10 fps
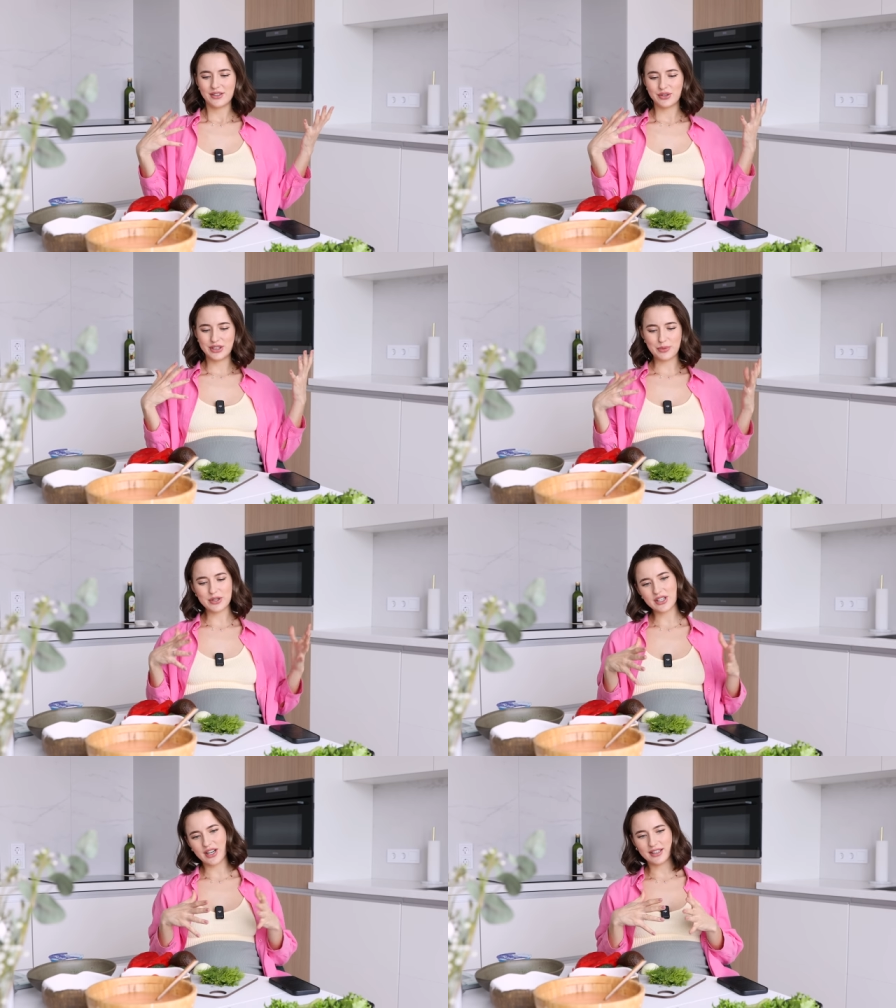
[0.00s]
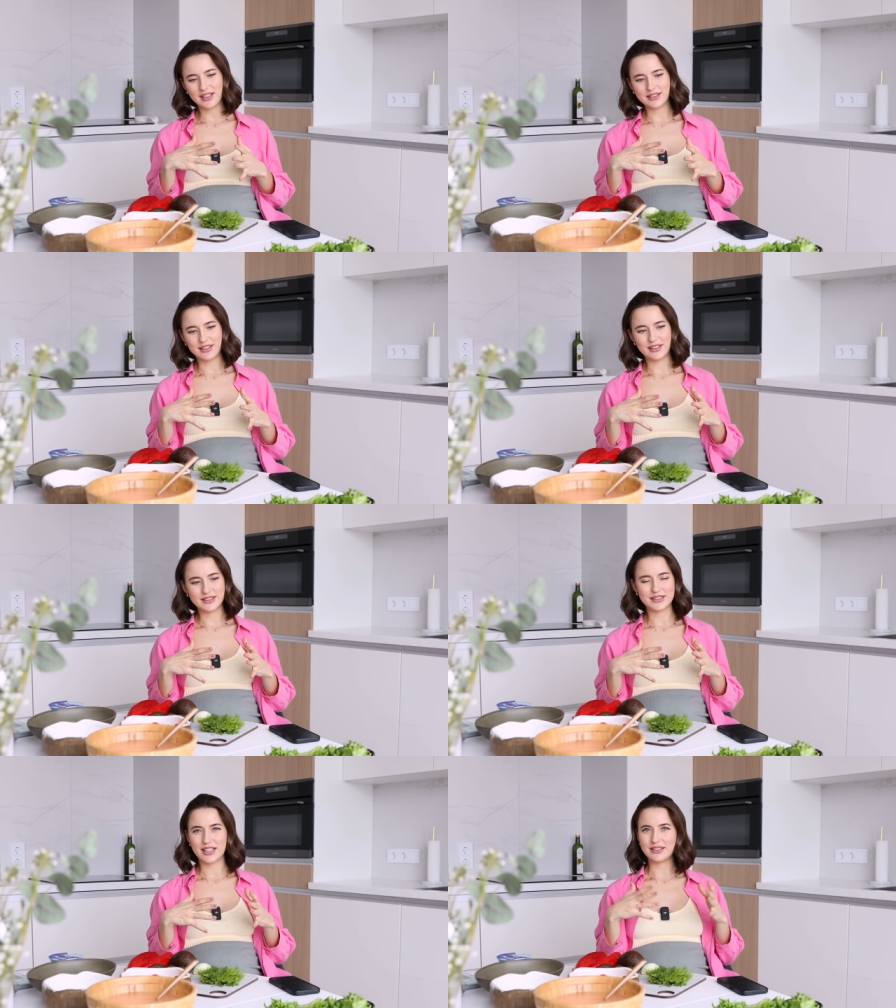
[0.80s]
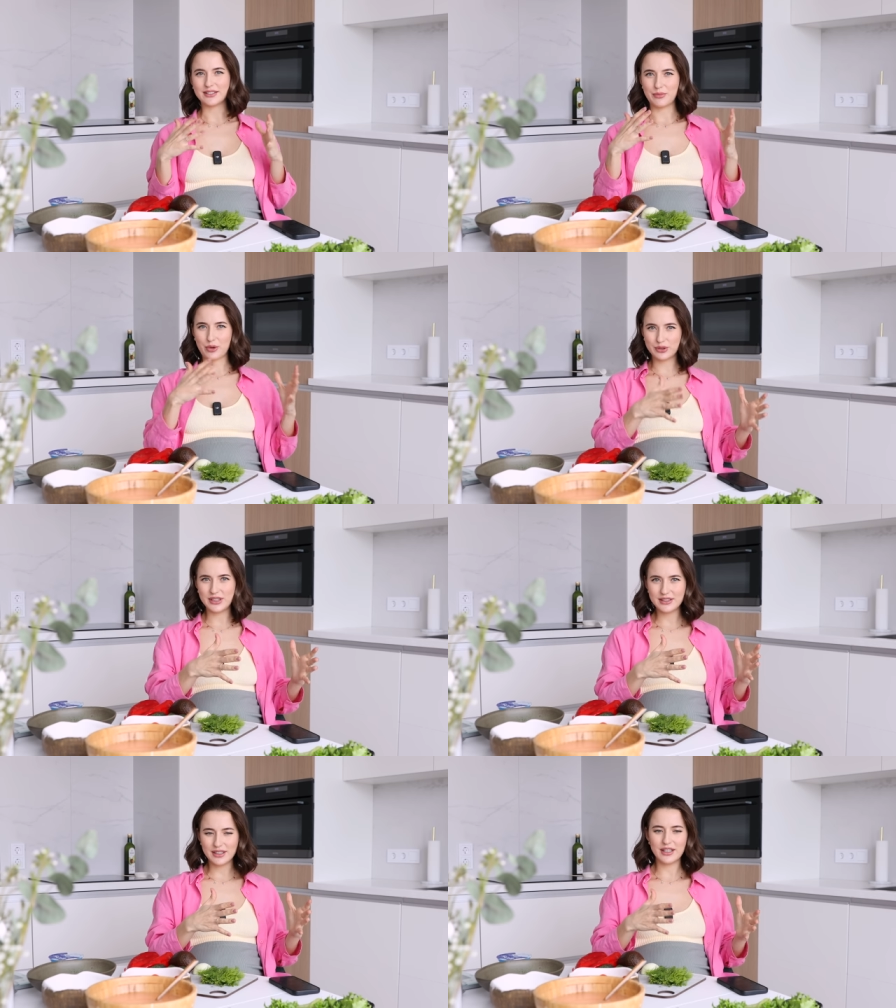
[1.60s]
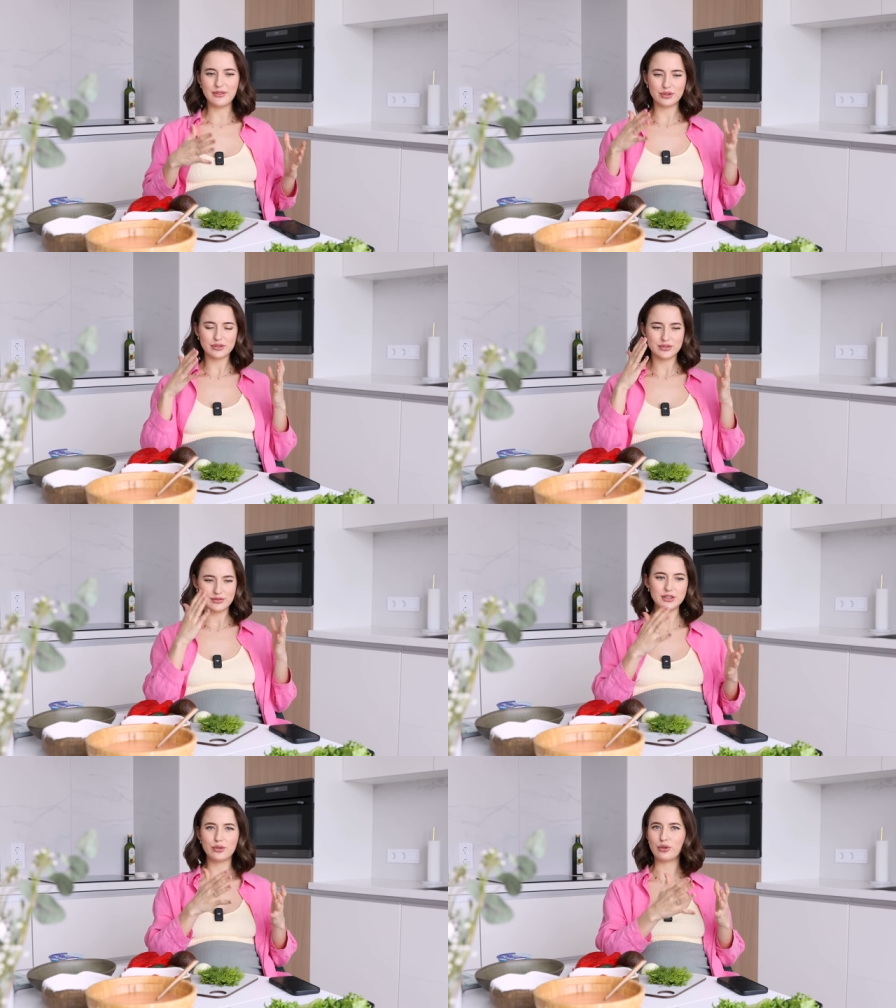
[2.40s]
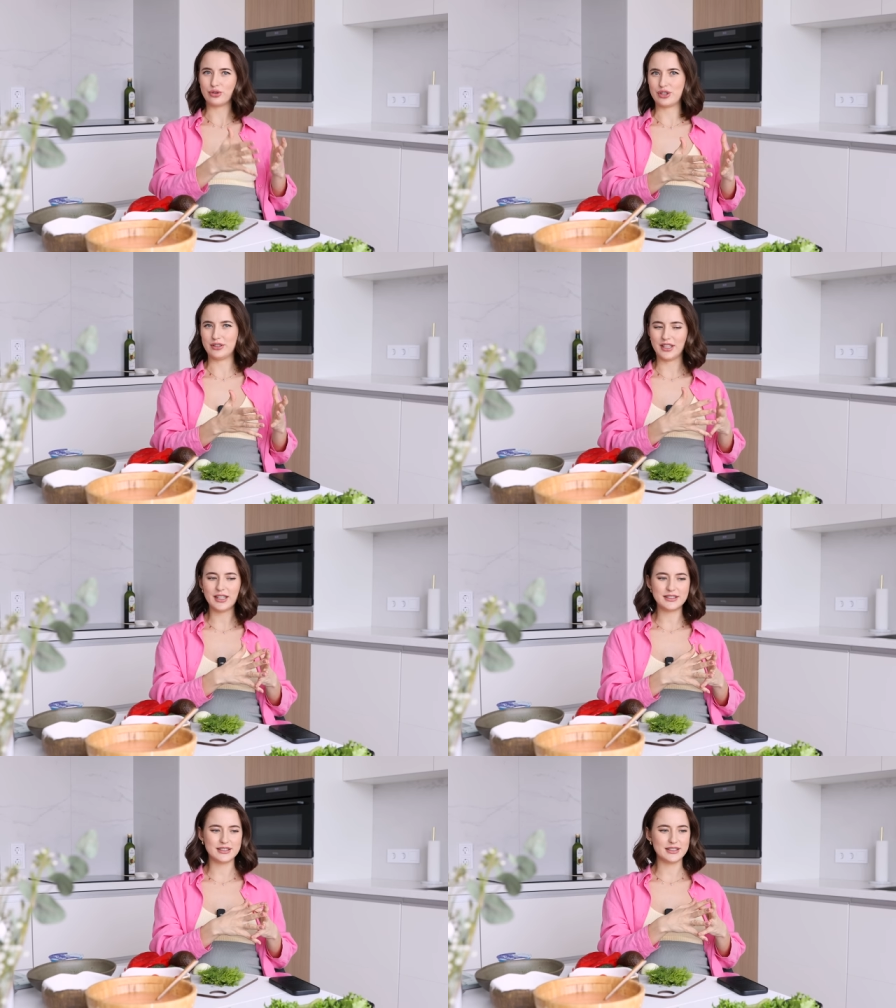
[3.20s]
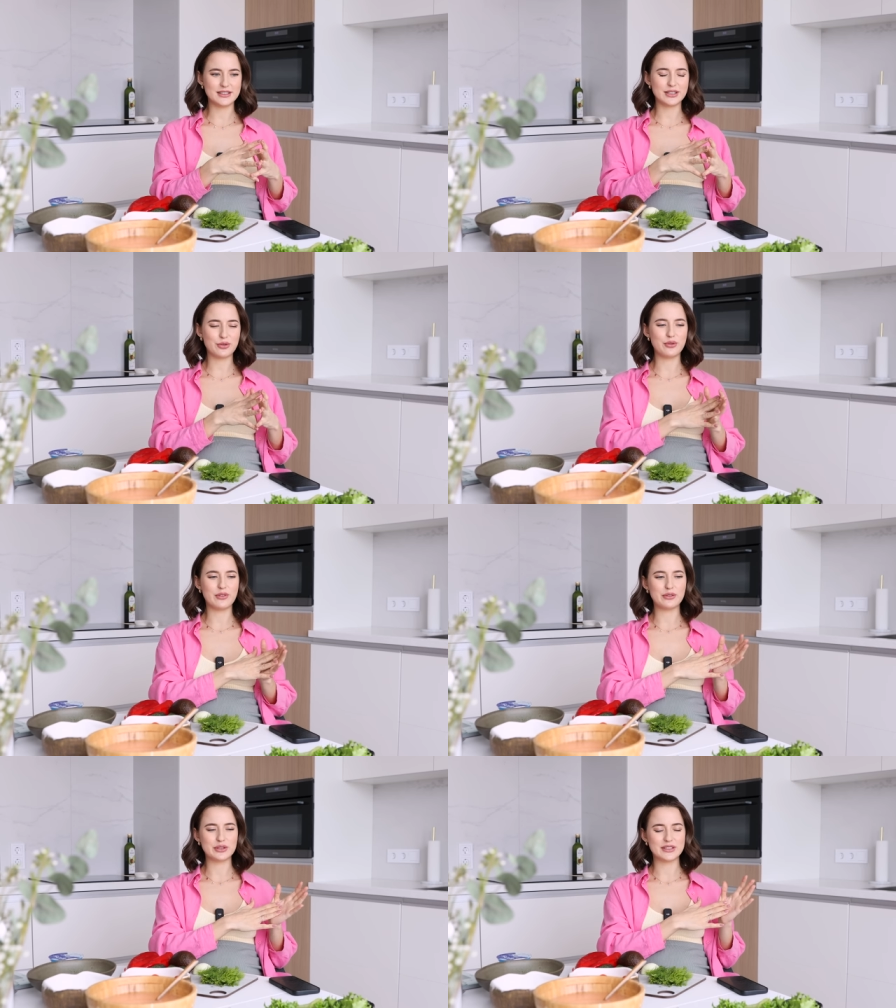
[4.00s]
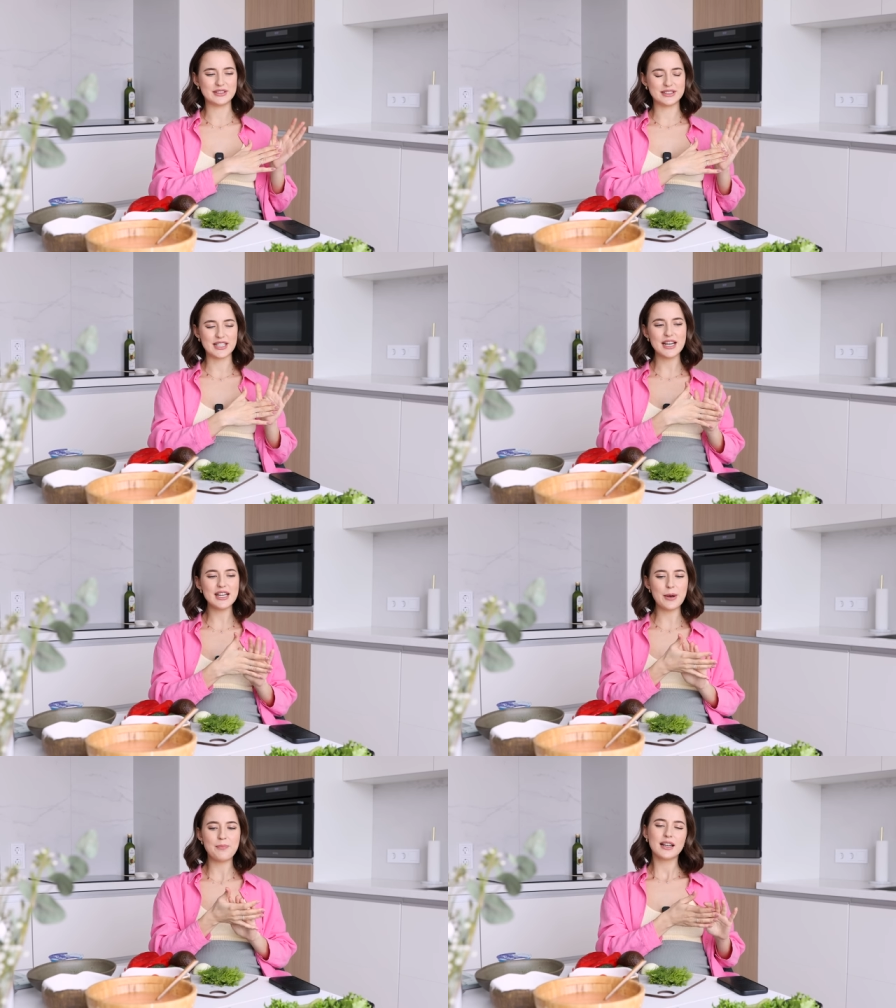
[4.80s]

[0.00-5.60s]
То есть не просто когда это стало там рутиной, и вот ты должен, да, из, из такого вот настроения,